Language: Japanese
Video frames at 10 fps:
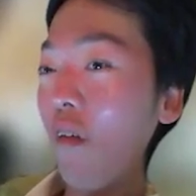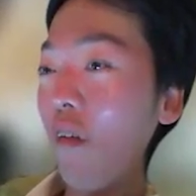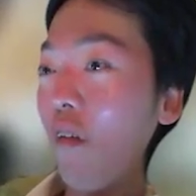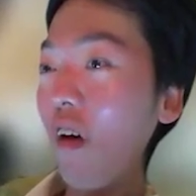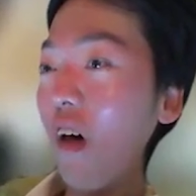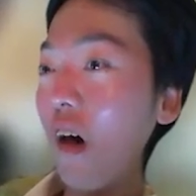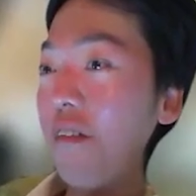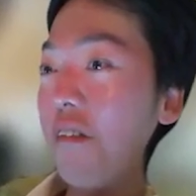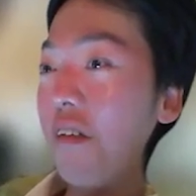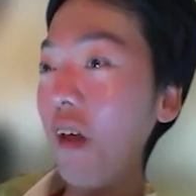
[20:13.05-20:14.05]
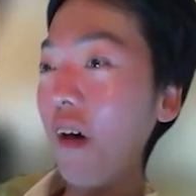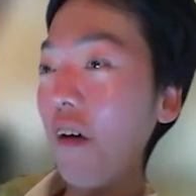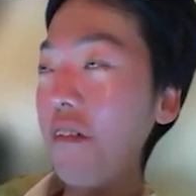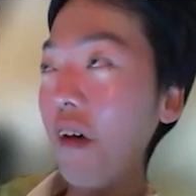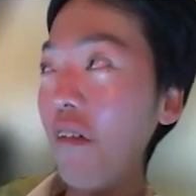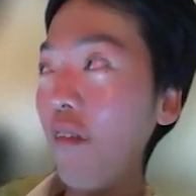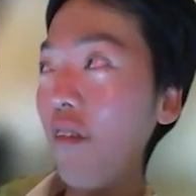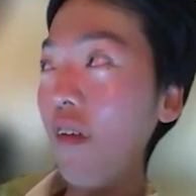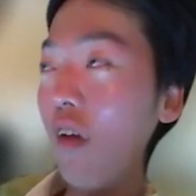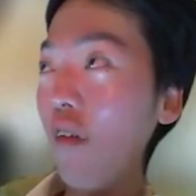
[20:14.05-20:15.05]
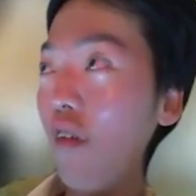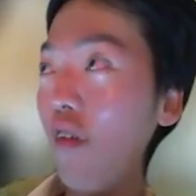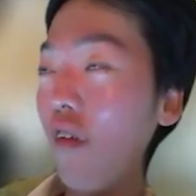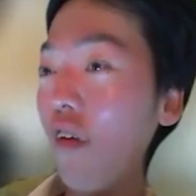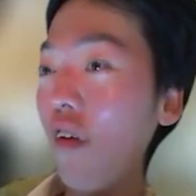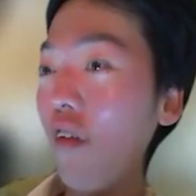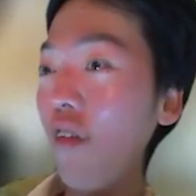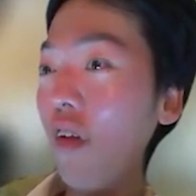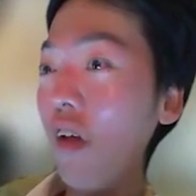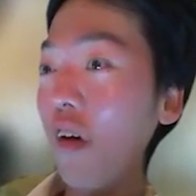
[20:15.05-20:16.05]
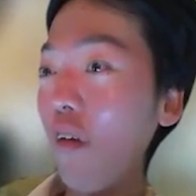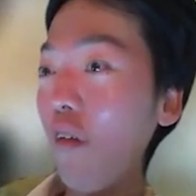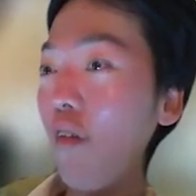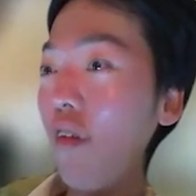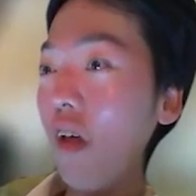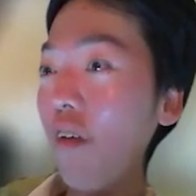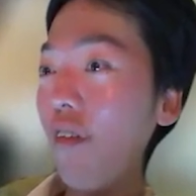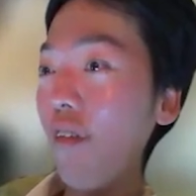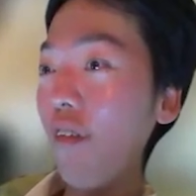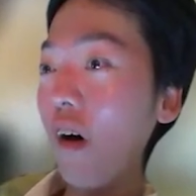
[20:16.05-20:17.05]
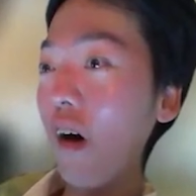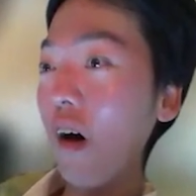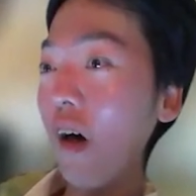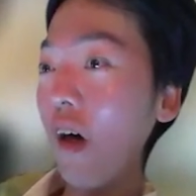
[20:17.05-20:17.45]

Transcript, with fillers: 声が出なくなるっていう状況に陥るとは、